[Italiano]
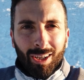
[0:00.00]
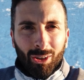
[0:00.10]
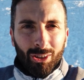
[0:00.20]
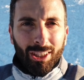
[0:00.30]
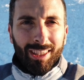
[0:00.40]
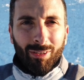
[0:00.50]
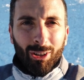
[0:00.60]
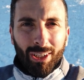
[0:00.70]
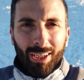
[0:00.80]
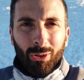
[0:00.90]
Ciao, oggi ti
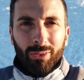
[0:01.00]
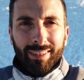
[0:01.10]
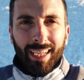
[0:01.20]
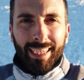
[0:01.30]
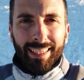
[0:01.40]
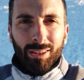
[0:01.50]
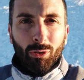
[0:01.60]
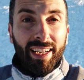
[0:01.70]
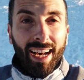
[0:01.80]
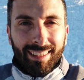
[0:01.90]
voglio raccontare
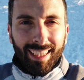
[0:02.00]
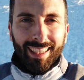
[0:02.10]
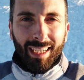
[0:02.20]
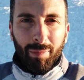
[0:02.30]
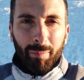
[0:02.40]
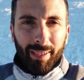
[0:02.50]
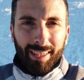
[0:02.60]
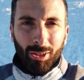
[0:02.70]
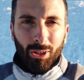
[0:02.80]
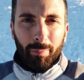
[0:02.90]
dove è nata la mia
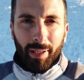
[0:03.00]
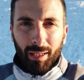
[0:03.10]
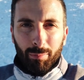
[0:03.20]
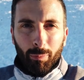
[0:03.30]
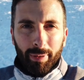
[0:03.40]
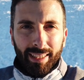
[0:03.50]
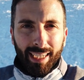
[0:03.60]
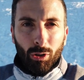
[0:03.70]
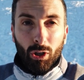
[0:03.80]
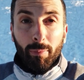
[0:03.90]
passione per le pompe
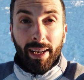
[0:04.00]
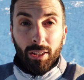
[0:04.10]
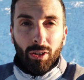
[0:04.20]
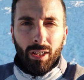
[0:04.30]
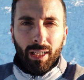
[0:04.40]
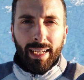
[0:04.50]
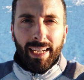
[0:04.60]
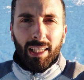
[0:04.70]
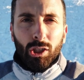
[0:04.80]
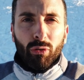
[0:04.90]
di calore, o meglio,
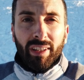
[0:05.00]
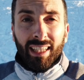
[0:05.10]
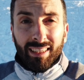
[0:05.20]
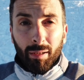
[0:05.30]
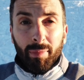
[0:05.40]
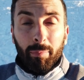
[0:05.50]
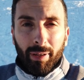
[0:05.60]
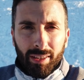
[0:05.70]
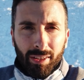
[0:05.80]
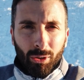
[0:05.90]
dove è nata la mia
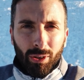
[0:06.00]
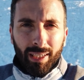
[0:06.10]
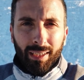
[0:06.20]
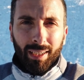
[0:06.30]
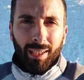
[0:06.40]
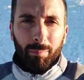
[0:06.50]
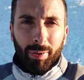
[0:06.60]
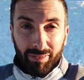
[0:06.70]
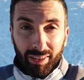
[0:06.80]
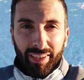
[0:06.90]
passione
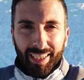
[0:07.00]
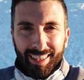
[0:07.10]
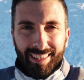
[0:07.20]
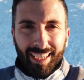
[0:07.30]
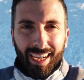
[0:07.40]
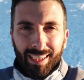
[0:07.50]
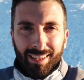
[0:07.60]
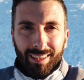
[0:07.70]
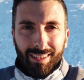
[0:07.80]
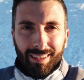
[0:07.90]
per vivere senza
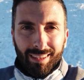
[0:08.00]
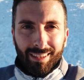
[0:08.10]
gas.